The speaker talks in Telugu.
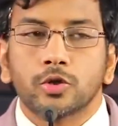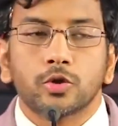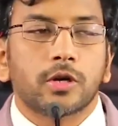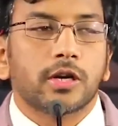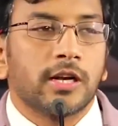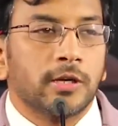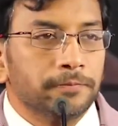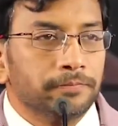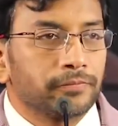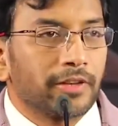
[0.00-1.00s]

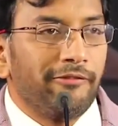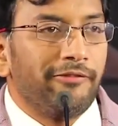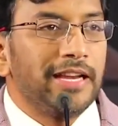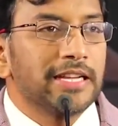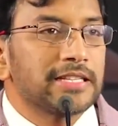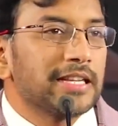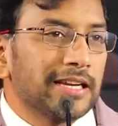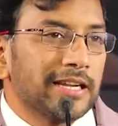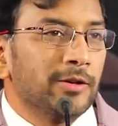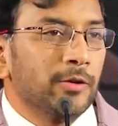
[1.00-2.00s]
శుక్రగ్రహం వీనస్
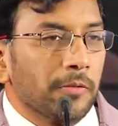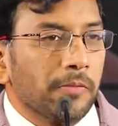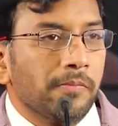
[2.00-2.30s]
అనే గ్రహం